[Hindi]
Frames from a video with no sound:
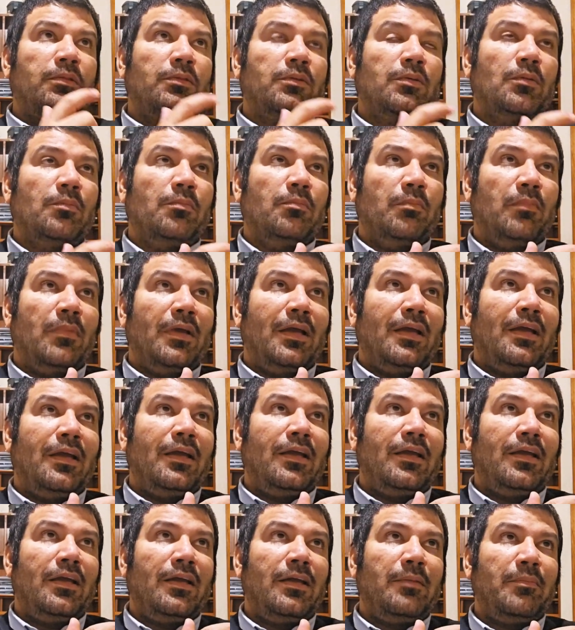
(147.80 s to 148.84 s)
तो
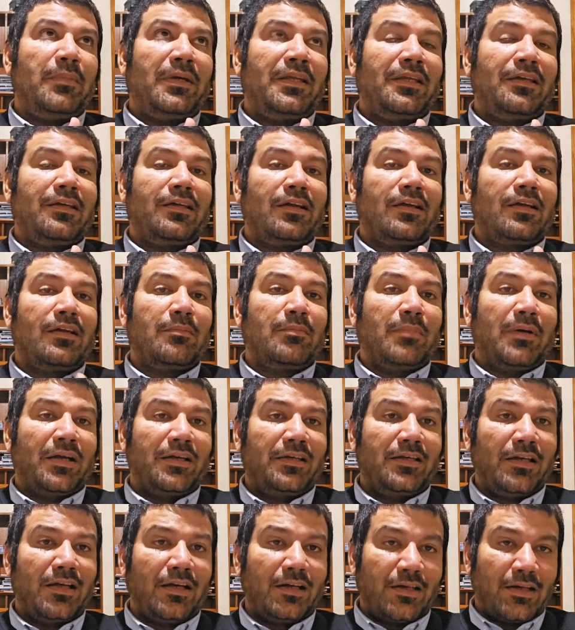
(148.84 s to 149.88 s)
मैं मैंने कहा कि
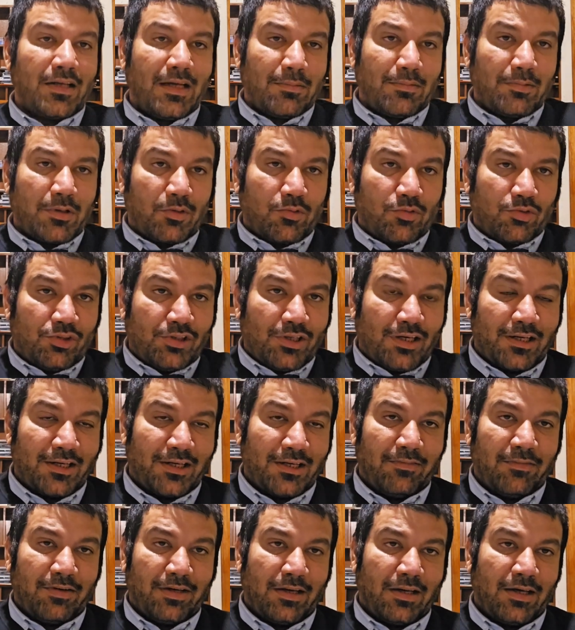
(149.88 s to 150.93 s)
भाई अगर आपका कोई
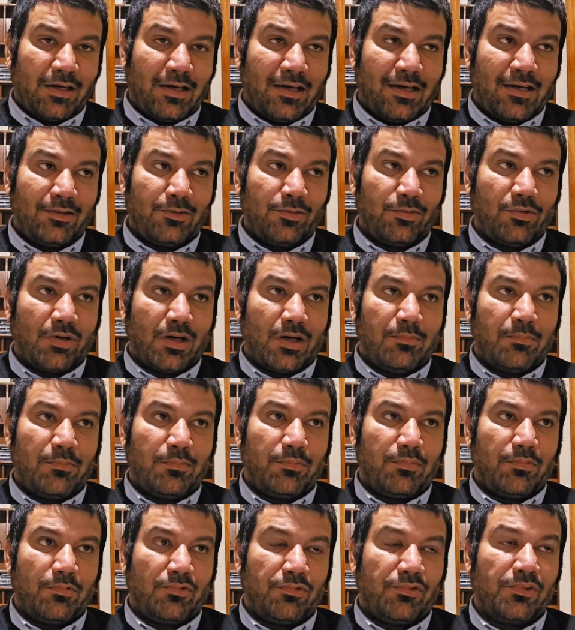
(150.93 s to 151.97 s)
जानने वाला है तो
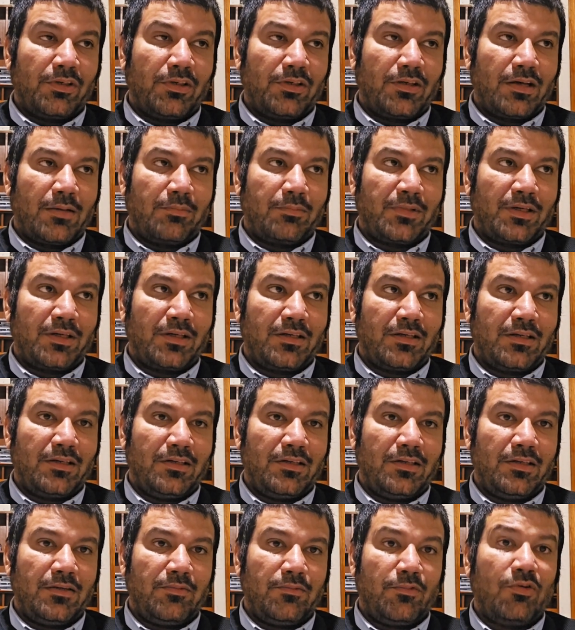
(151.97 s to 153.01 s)
आप उससे रबता
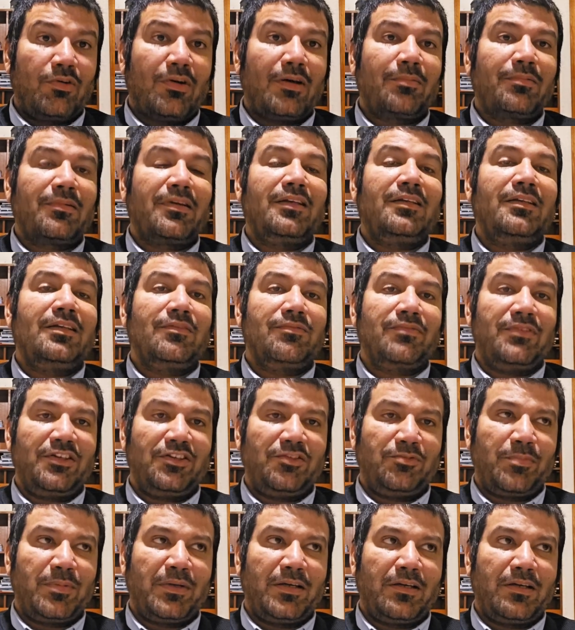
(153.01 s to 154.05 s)
कीजिए वो आपके लिए
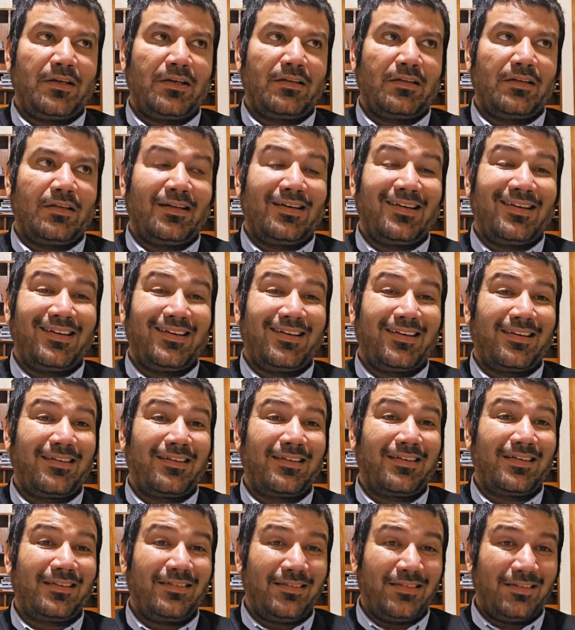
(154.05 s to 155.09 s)
फ़ीस पे कर देगा अगर
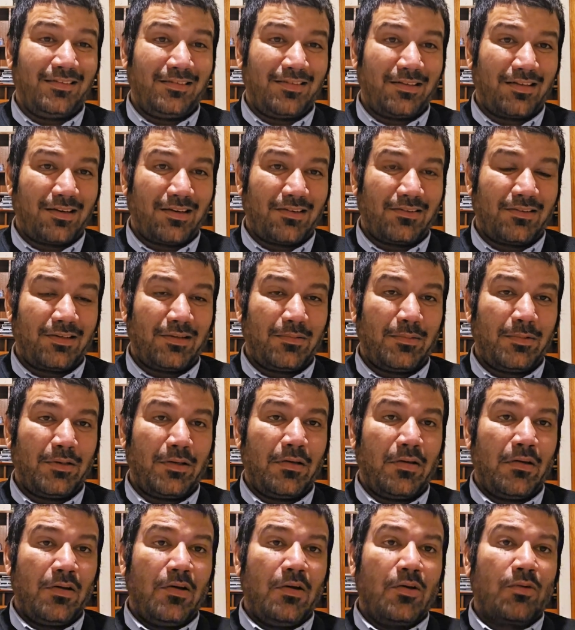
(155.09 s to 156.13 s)
किसी तरह से भी
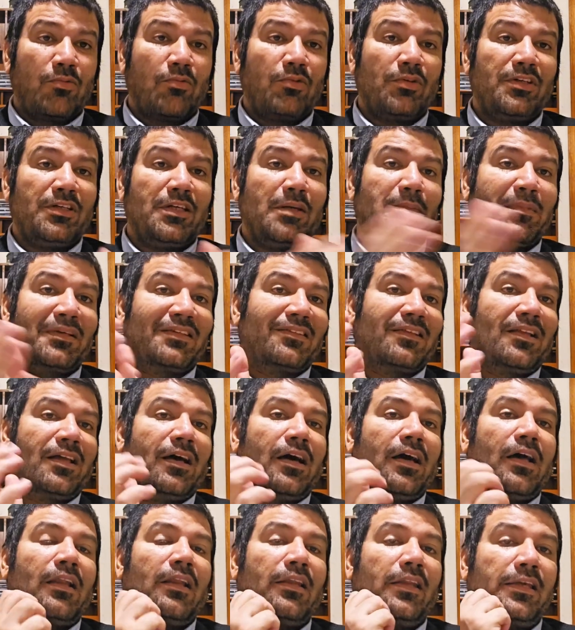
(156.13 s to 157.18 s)
कोई ये मसला
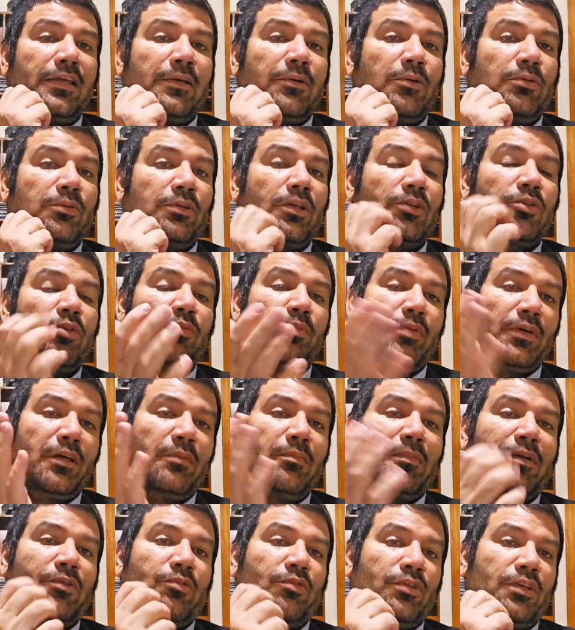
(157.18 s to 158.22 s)
हल नहीं होता तो फिर
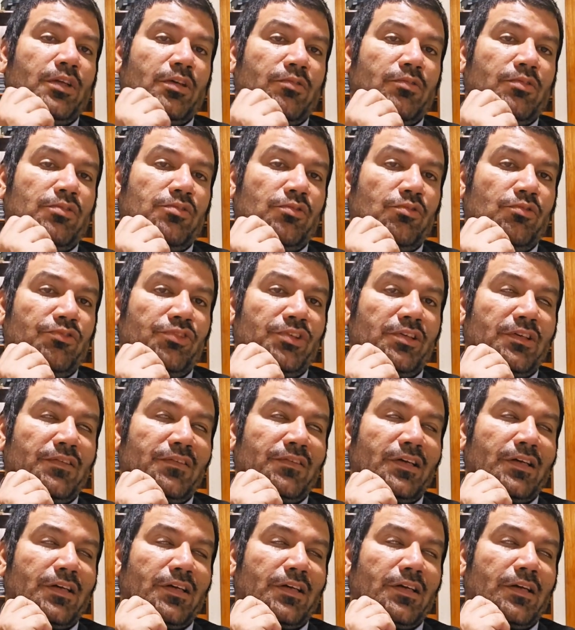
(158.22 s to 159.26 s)
मैं कोई ना कोई सलूशन
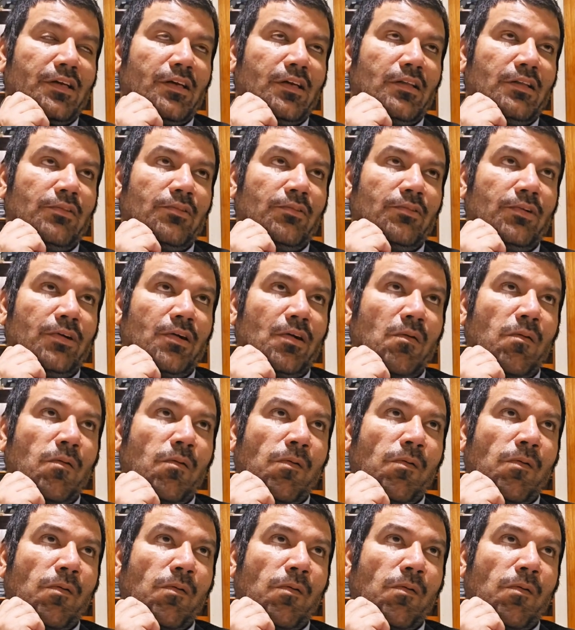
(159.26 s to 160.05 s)
इसका निकाल दूंगा